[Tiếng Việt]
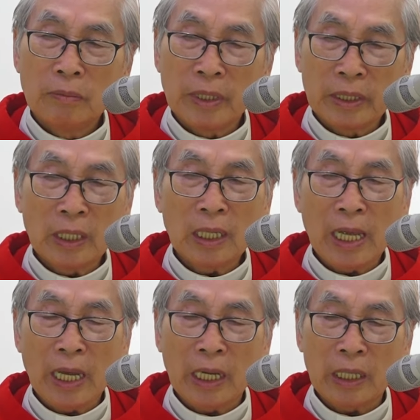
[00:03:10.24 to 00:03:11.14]
mà nhất
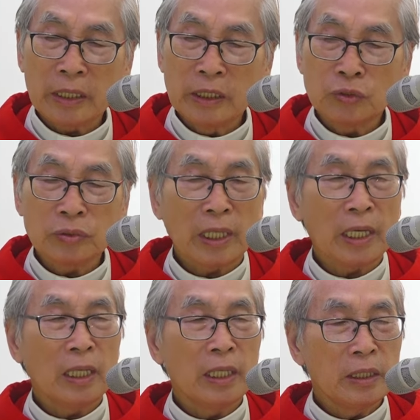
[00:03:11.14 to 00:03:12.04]
là khi chúng ta
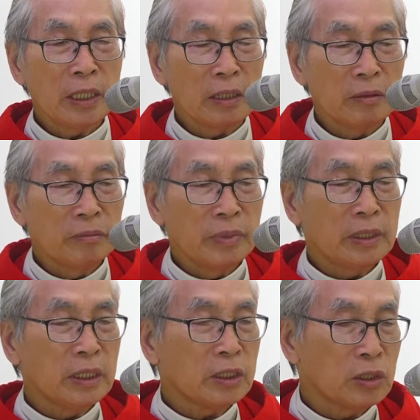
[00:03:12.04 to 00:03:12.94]
đã lấy nhận bí
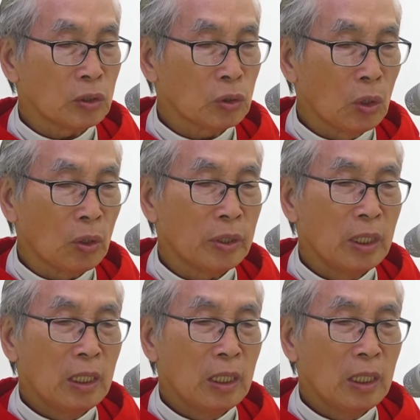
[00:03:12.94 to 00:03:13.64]
tích rửa tội